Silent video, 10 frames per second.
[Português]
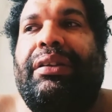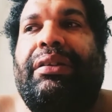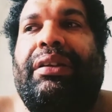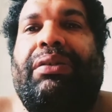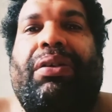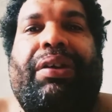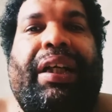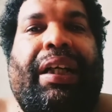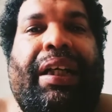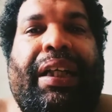de
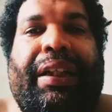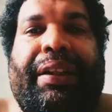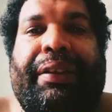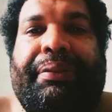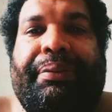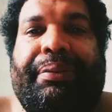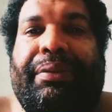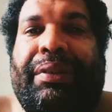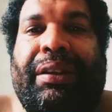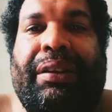qualquer área
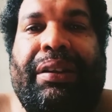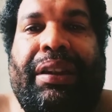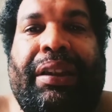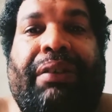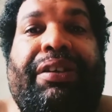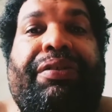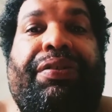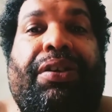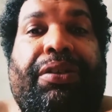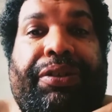que não
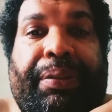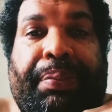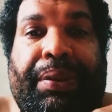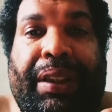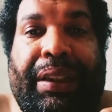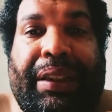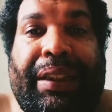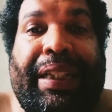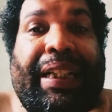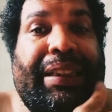envolva
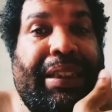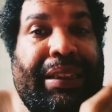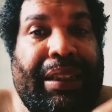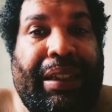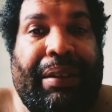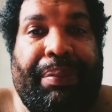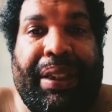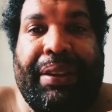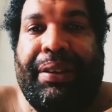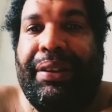política
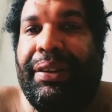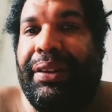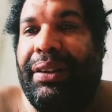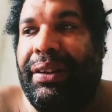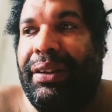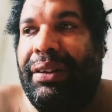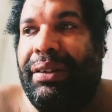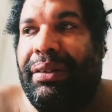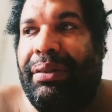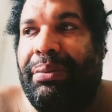necessariamente.
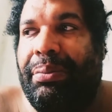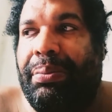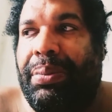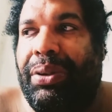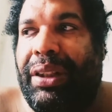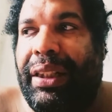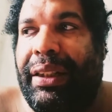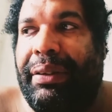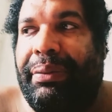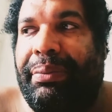
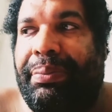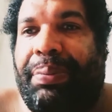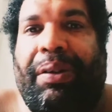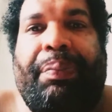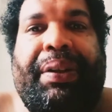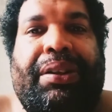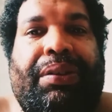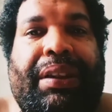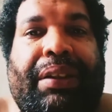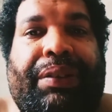Porque para uma
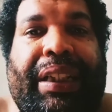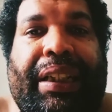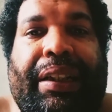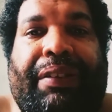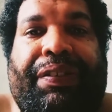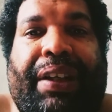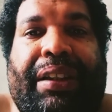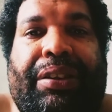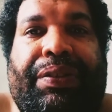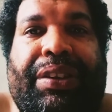pessoa não negra é
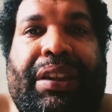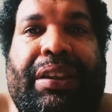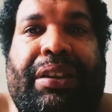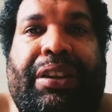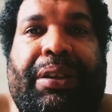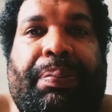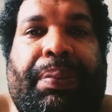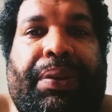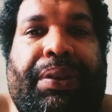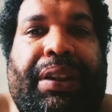fácil você se
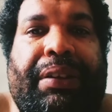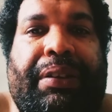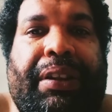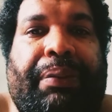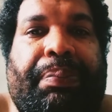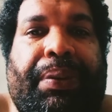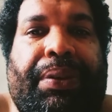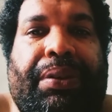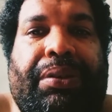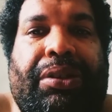expor e se
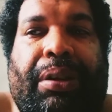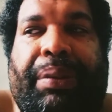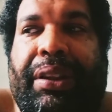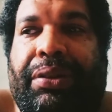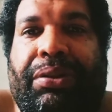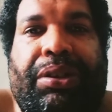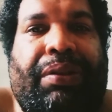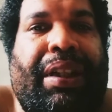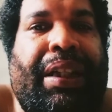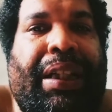impor somente com
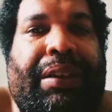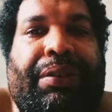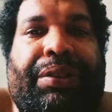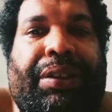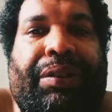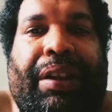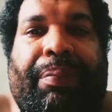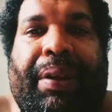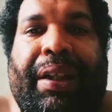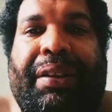sua arte, com seu
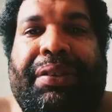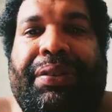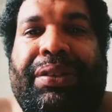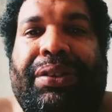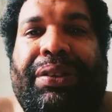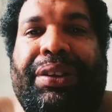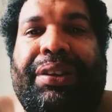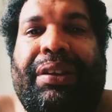trabalho, com suas,